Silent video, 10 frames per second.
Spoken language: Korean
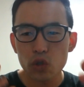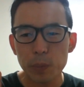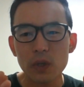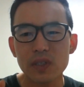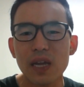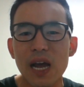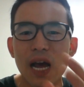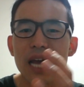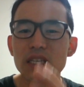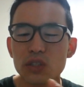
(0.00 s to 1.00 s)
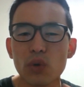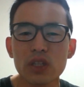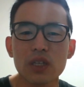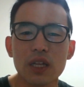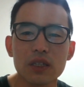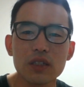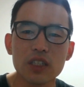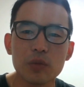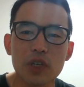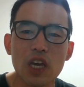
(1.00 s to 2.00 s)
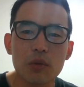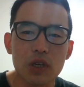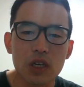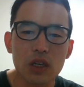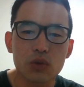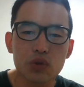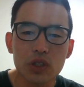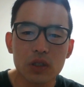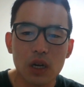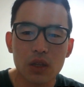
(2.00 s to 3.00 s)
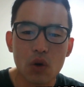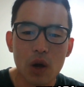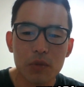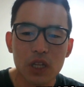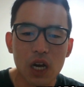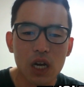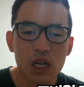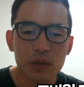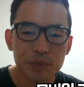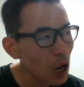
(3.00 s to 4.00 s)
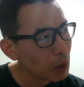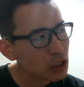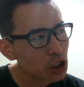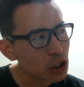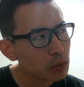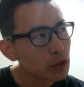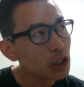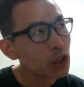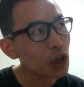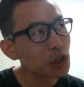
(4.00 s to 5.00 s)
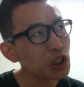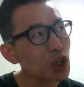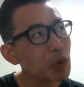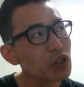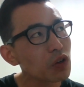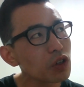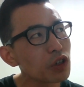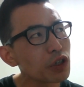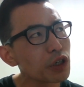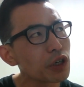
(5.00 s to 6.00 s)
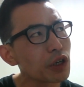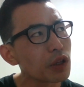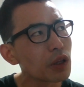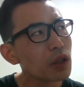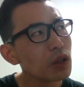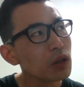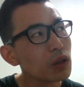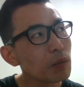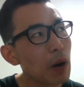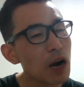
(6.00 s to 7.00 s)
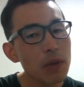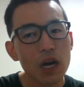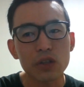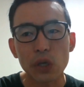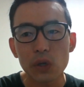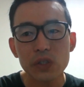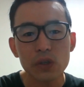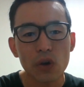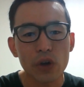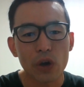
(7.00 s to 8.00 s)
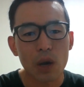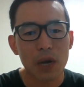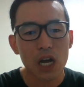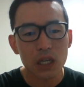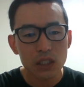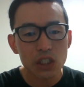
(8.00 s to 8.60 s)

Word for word: 슈퍼스타 아이즈원이라는 리듬게임이 출시를 한다고 합니다. 아마 지금 현 시점에서는 발매가 되었을 거예요. 아마